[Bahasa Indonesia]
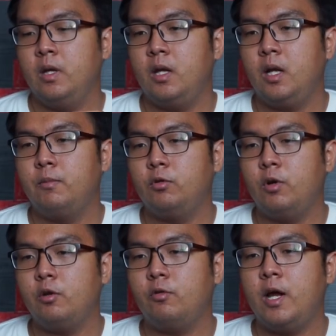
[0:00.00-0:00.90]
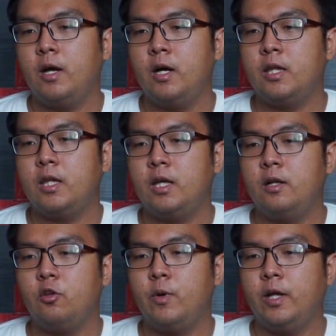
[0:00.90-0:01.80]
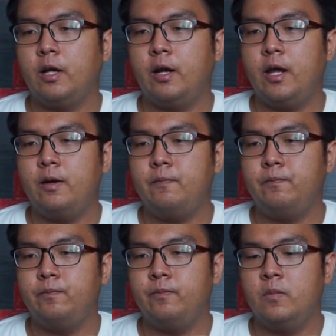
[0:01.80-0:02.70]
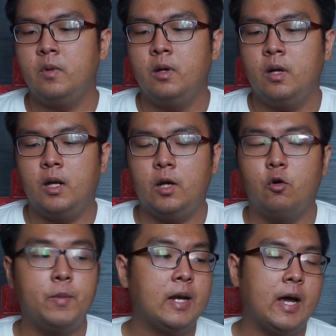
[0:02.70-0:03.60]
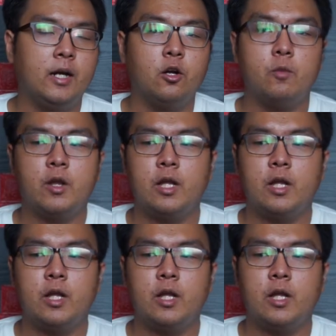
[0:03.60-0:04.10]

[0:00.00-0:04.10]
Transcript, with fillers: Ini kebetulan suaranya agak kecil, coba kita gedein. Ini gue pindahin ke nomor